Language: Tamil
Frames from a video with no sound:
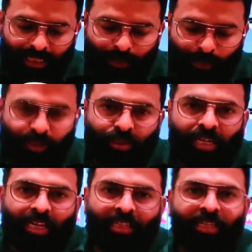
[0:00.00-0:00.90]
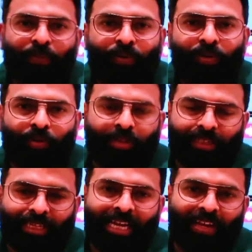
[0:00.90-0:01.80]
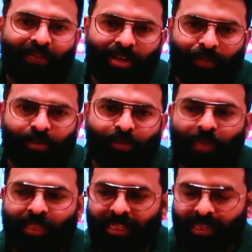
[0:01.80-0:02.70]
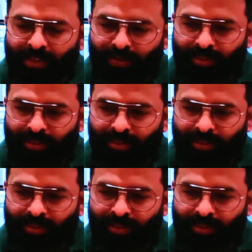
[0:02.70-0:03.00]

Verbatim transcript: இது உணவை பற்றிய ஒரு படமும் மட்டும் இல்லாமல் இதில் வந்து